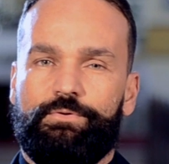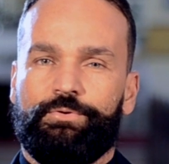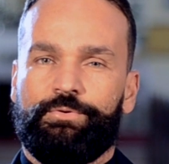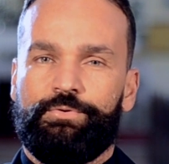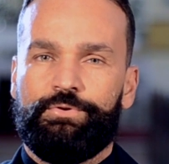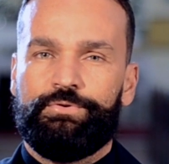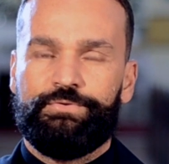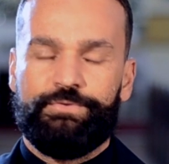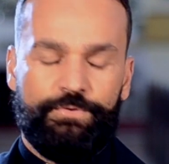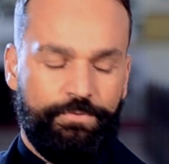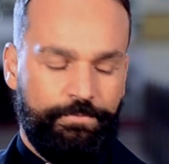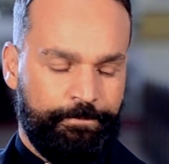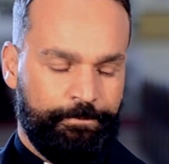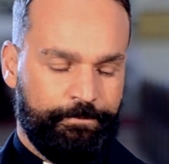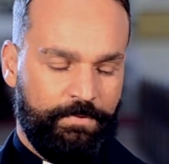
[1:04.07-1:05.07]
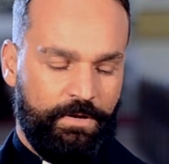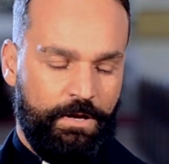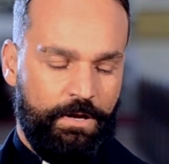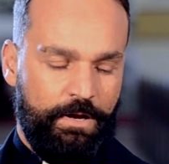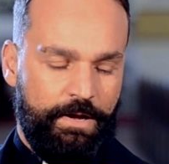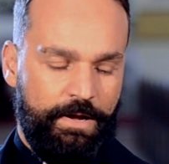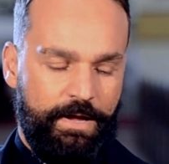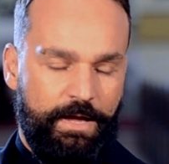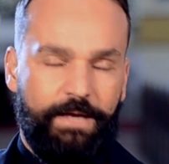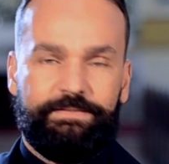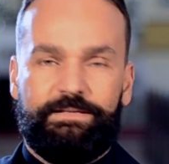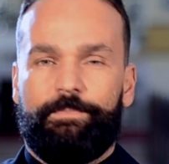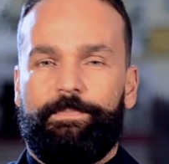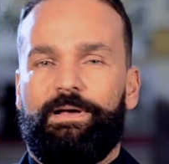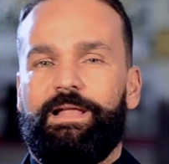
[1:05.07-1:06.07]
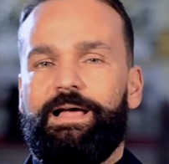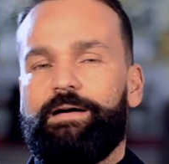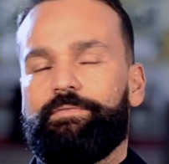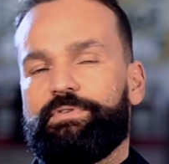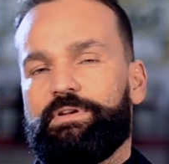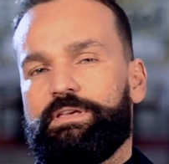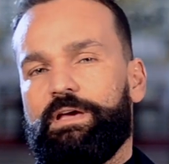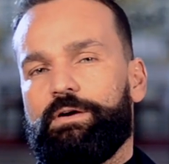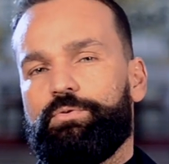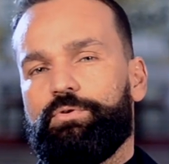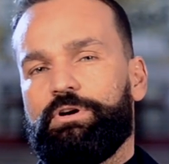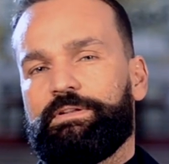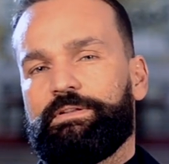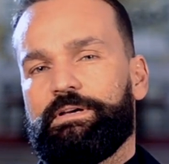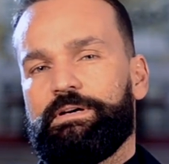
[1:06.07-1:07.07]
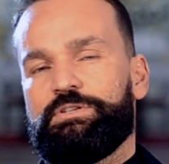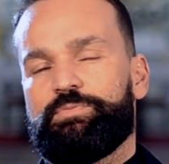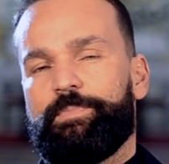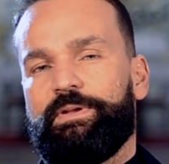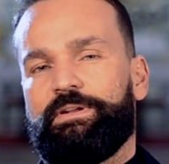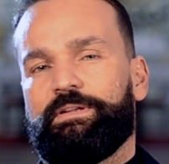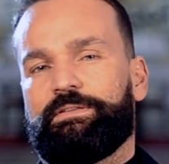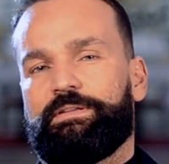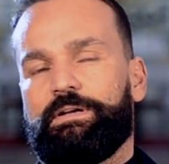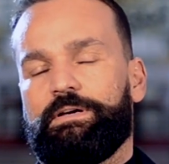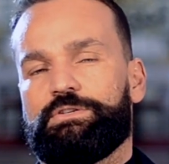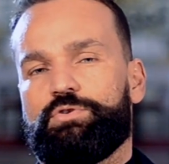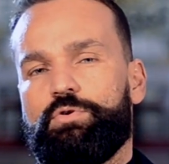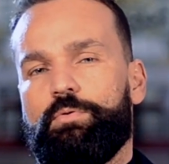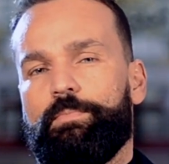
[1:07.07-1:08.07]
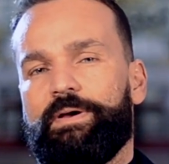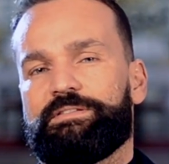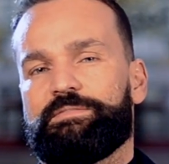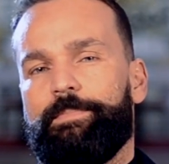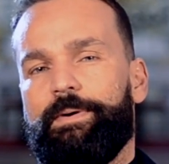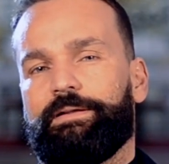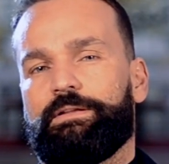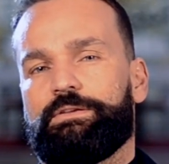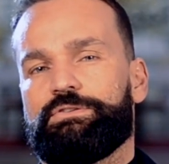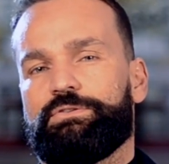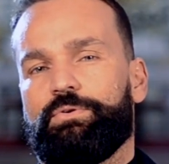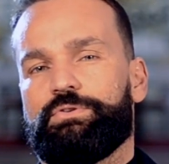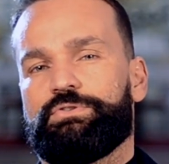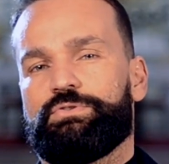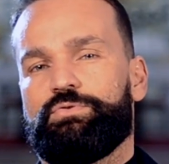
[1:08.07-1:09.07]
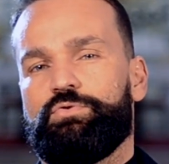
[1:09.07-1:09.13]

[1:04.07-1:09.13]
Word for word: conosco essa palavra que é cortante, penetrante, como uma espada de dois